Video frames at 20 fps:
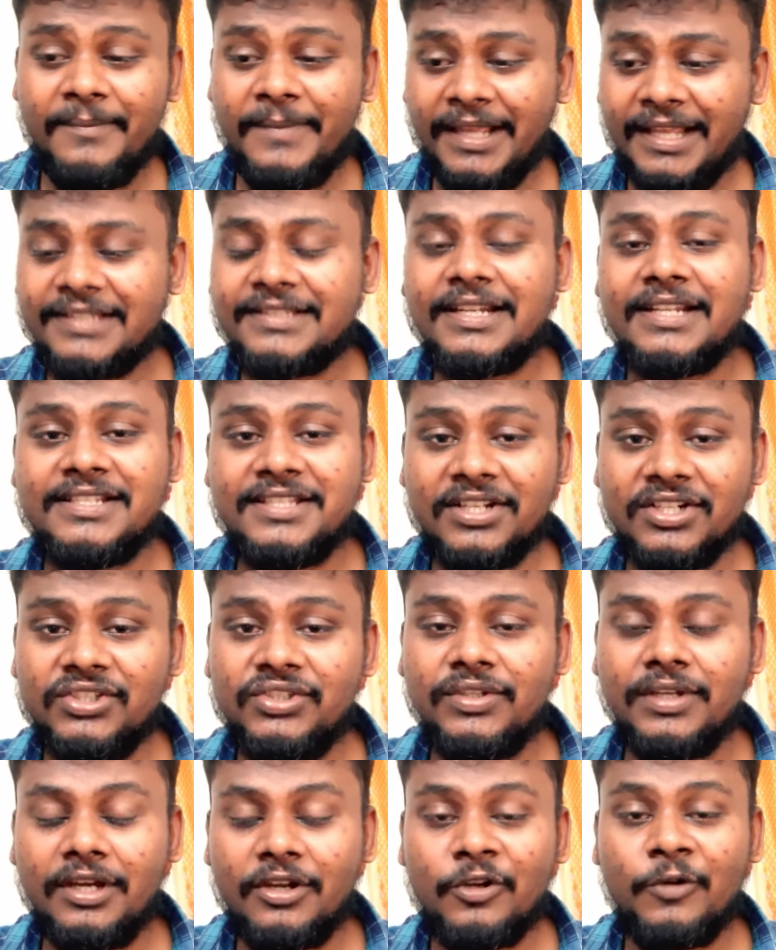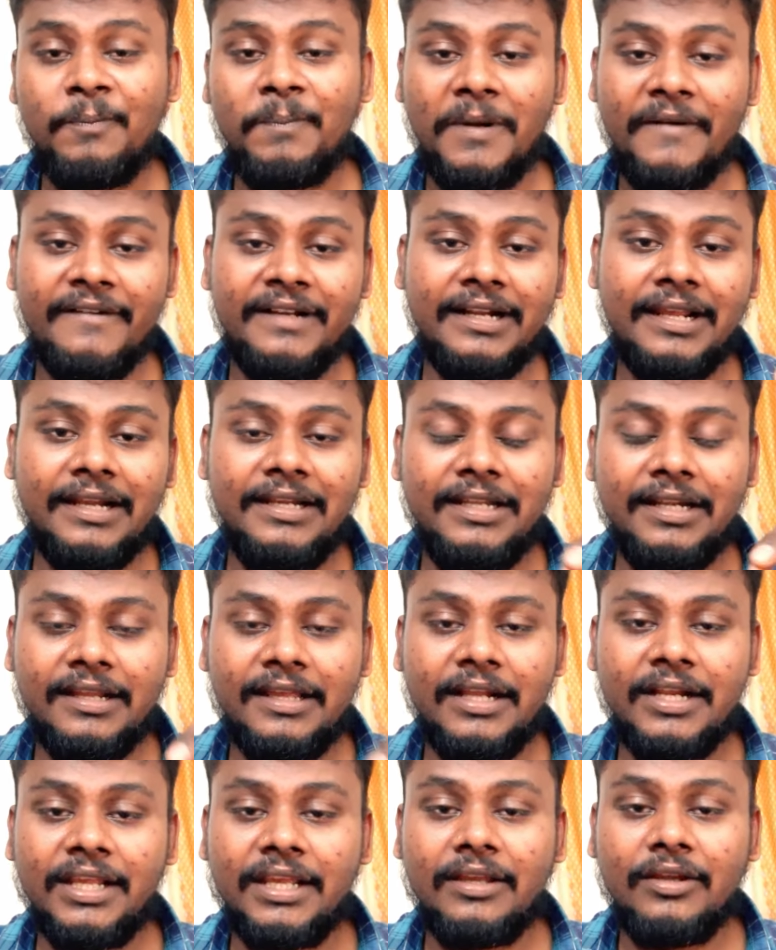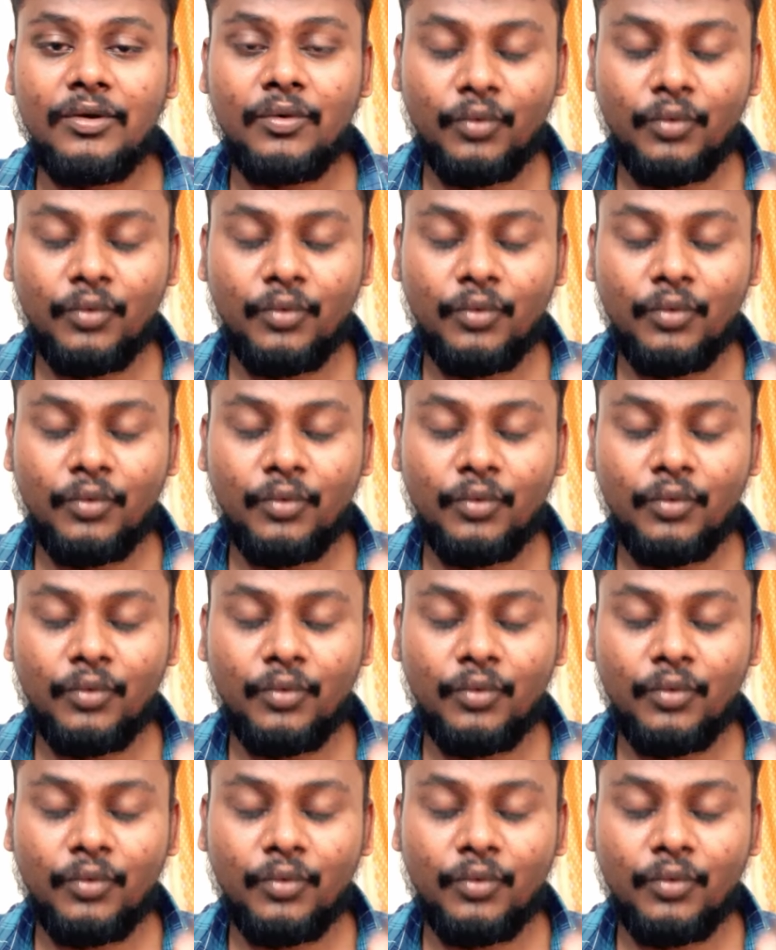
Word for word: మెగాస్టార్ చిరంజీవి గారు పవన్ కళ్యాణ్ గారి